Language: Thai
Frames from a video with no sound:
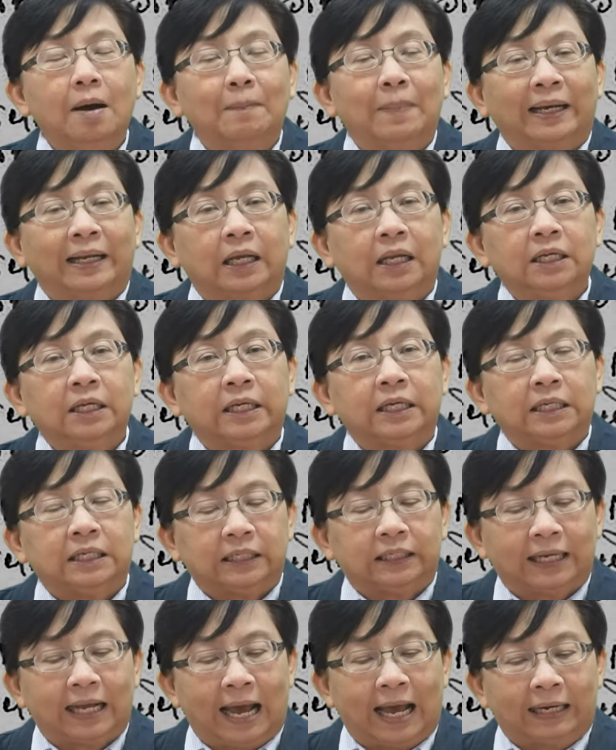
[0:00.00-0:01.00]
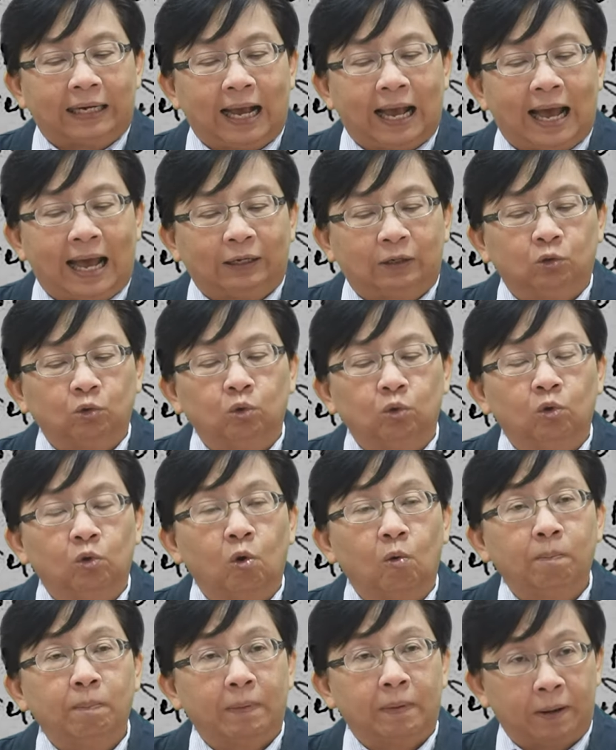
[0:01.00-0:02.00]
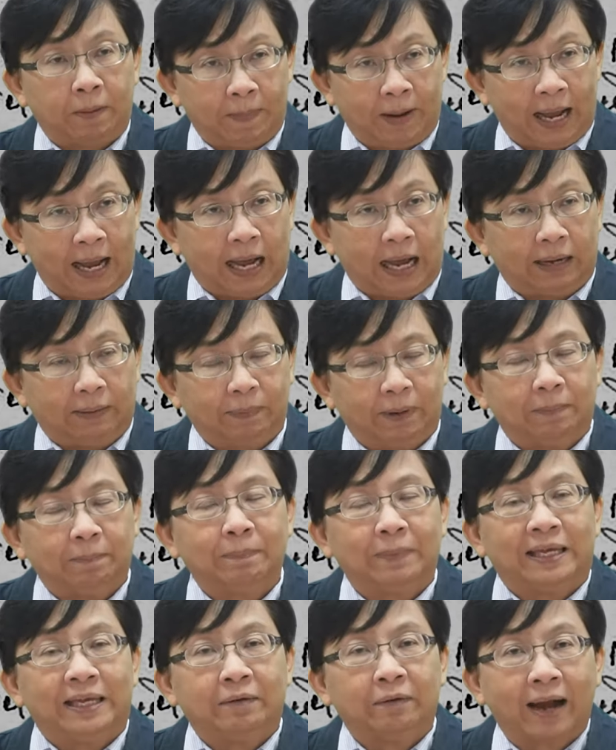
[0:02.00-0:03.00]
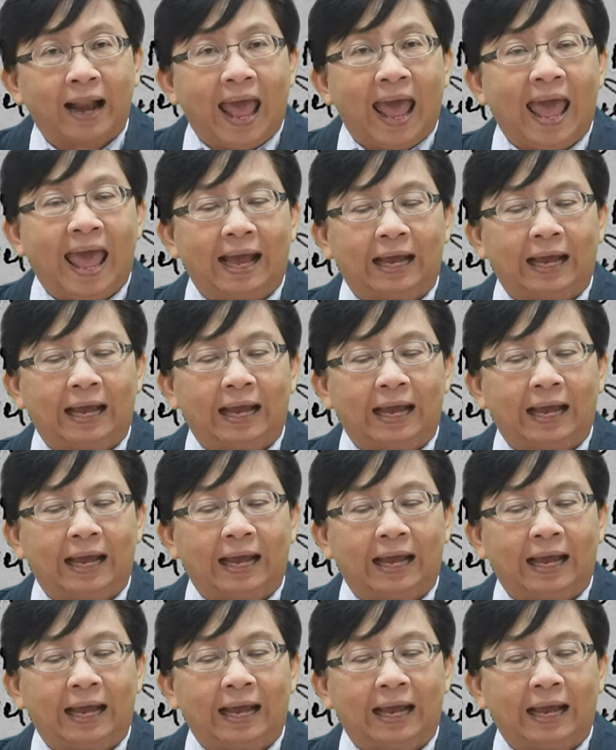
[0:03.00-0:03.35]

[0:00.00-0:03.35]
มันก็เลยเกิดการขาดดุลงบประมาณเป็นปีแร